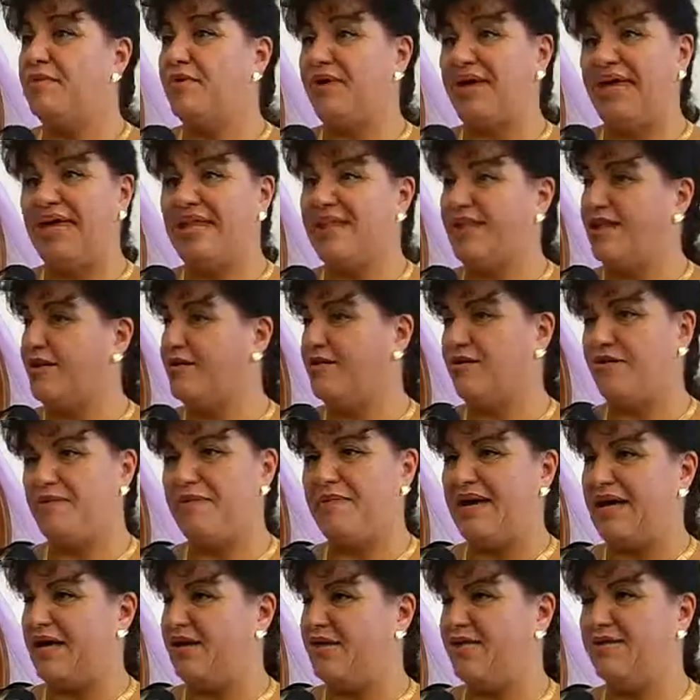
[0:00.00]
poetico
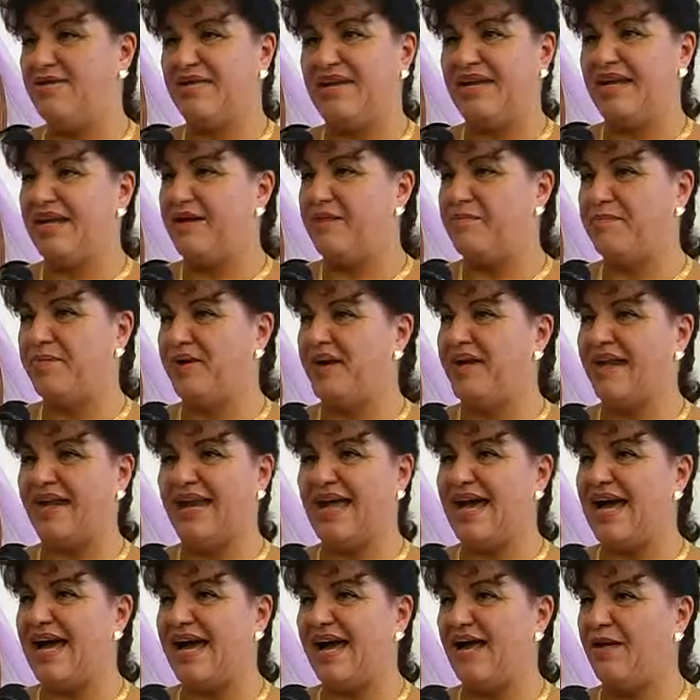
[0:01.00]
ma non poi
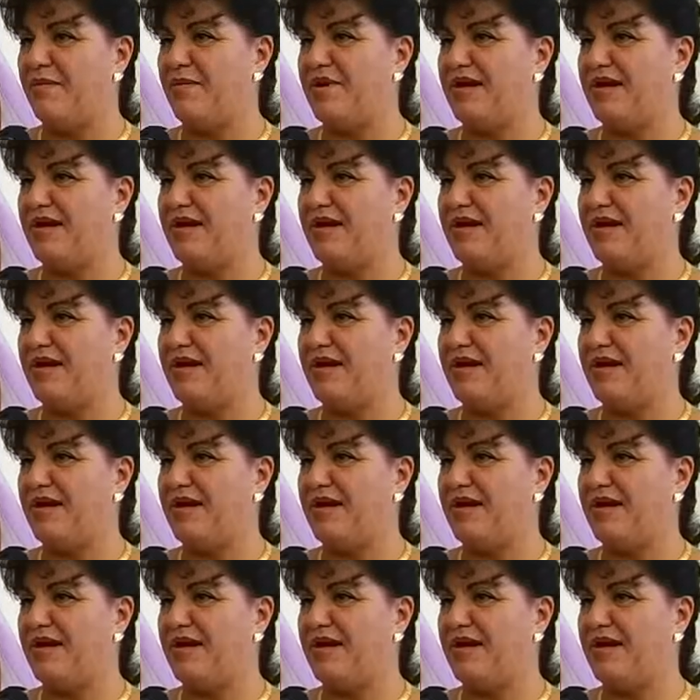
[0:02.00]
reale,